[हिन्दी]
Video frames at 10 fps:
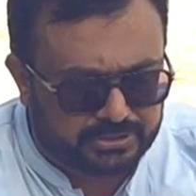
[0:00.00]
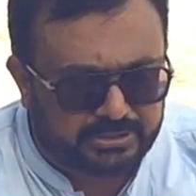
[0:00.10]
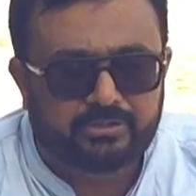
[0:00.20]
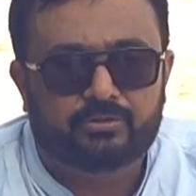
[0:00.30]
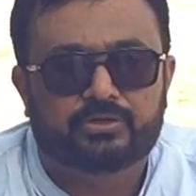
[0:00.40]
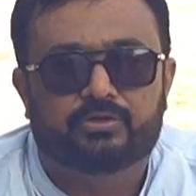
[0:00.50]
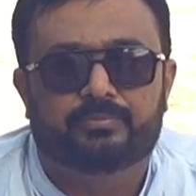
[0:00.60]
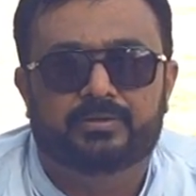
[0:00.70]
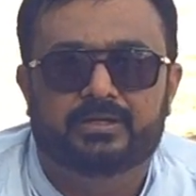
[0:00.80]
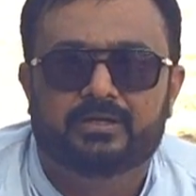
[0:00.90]
जीटी रोड के
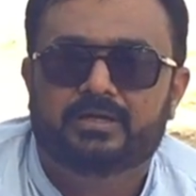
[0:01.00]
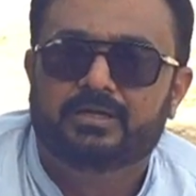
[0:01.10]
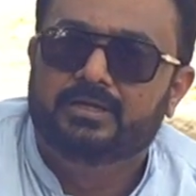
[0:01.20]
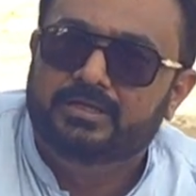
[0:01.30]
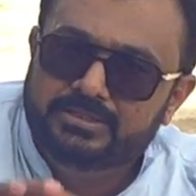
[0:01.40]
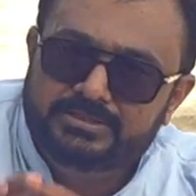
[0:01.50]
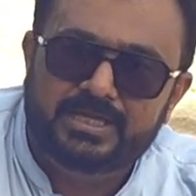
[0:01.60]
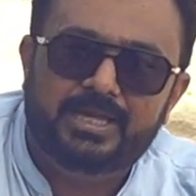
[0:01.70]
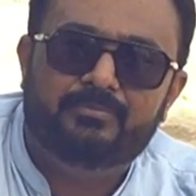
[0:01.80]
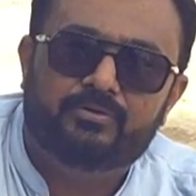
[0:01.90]
ऊपर
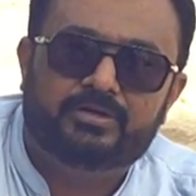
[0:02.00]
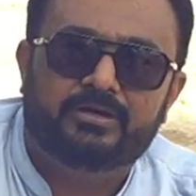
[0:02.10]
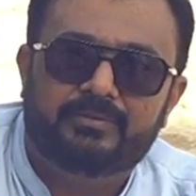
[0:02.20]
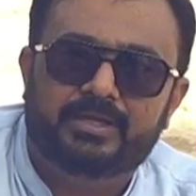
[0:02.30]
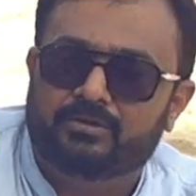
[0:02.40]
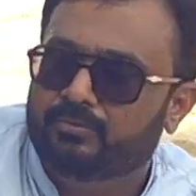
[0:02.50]
ये मोटरवे के